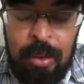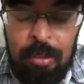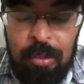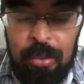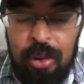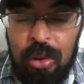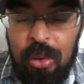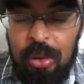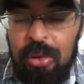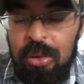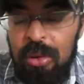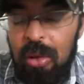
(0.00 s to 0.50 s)

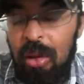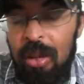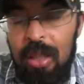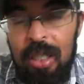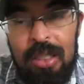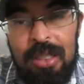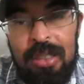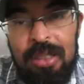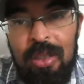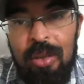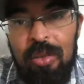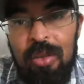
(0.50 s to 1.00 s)
porque o
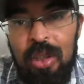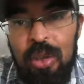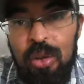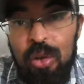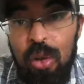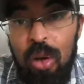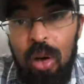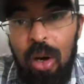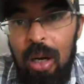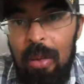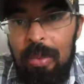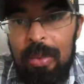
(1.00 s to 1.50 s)
Sócrates não
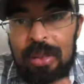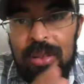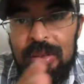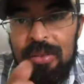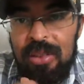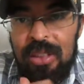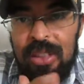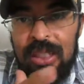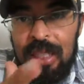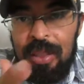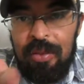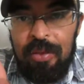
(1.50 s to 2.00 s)
deixou obras,
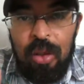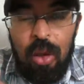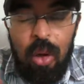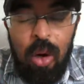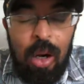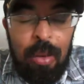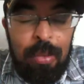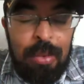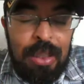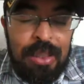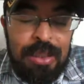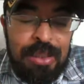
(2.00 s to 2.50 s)
não escreveu
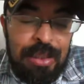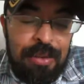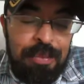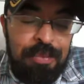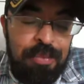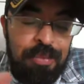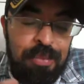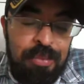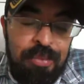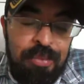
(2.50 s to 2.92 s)
obras, né?